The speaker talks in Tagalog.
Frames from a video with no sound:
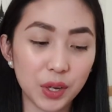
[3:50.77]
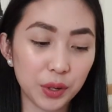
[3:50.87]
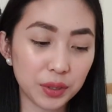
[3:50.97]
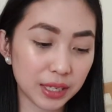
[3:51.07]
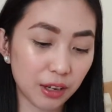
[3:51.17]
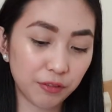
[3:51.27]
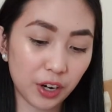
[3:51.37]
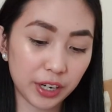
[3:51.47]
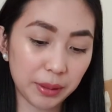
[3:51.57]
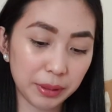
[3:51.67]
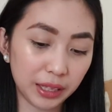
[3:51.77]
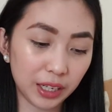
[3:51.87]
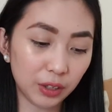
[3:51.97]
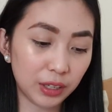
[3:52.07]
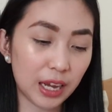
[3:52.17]
so, sa Sephora,
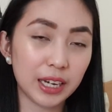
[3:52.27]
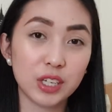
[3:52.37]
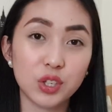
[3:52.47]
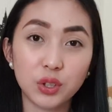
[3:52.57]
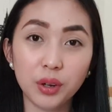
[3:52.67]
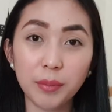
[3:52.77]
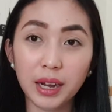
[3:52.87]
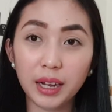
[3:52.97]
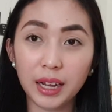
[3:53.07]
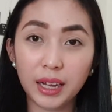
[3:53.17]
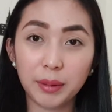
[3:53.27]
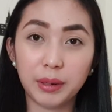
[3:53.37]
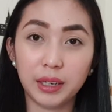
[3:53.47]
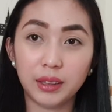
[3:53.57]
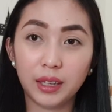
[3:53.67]
binili ko lang is tong mga, ay,
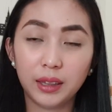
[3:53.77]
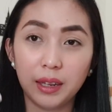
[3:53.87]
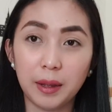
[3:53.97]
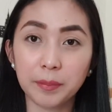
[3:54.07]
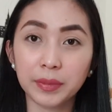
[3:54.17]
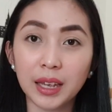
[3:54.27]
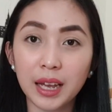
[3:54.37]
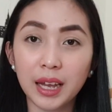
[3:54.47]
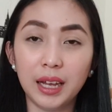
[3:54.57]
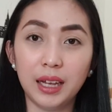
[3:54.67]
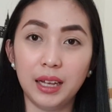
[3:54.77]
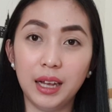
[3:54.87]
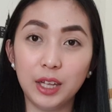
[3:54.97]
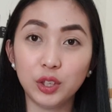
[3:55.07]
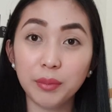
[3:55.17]
baliktad na.
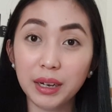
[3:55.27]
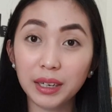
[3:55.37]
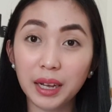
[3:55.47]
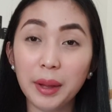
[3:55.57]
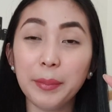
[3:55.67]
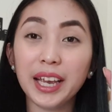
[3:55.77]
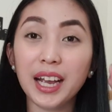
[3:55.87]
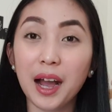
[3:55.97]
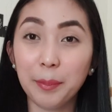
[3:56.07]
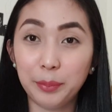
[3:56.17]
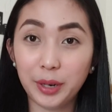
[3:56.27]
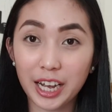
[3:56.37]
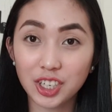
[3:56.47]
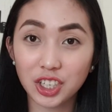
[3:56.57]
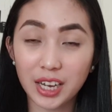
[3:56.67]
Tong mga makeup
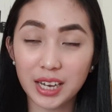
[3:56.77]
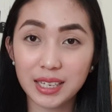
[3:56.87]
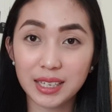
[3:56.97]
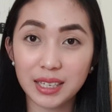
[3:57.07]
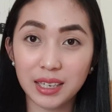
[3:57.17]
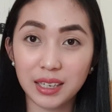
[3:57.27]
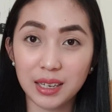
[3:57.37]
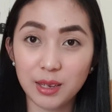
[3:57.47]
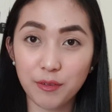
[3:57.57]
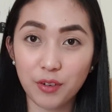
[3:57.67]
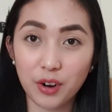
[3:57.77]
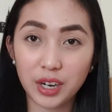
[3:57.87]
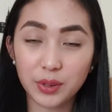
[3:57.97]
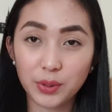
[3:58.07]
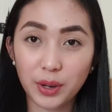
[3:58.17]
brushes sa
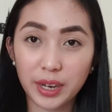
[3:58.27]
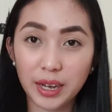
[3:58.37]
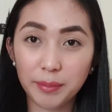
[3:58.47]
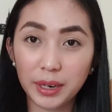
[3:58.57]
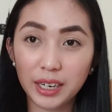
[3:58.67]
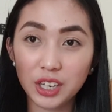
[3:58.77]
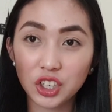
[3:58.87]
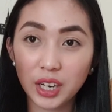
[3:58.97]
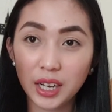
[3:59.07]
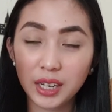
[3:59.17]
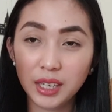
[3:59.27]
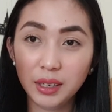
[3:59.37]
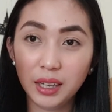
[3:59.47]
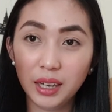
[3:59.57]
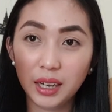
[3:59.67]
Sephora. So, ayan, para siyang
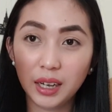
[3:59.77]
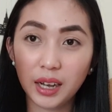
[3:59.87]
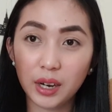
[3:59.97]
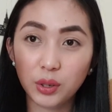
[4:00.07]
uh,